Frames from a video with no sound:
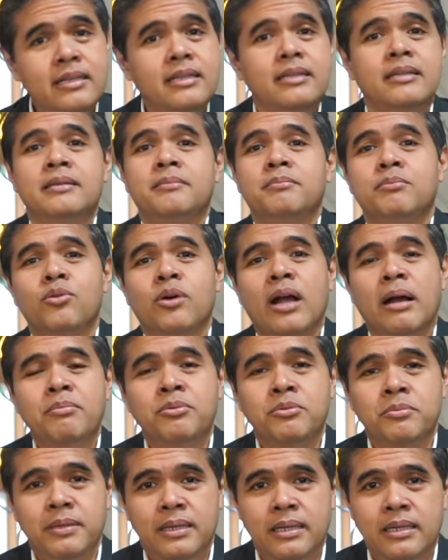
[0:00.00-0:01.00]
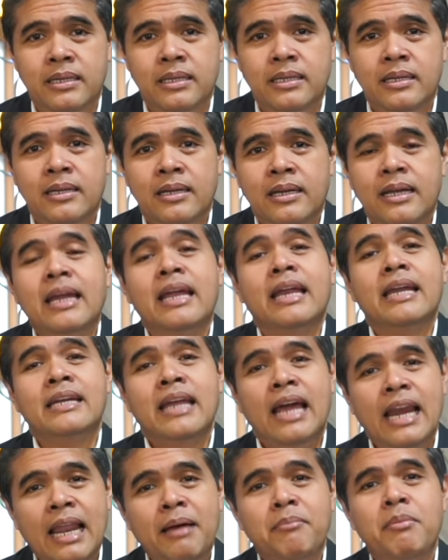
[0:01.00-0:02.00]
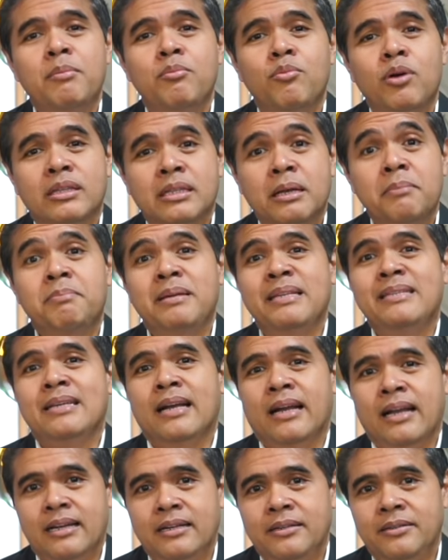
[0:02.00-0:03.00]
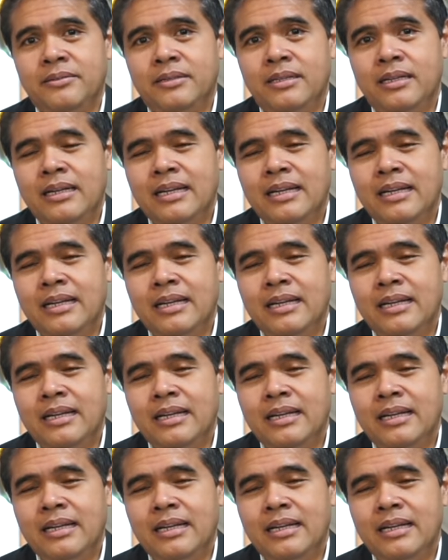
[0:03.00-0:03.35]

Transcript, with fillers: di muka bumi ini dalam membuat kebijakan.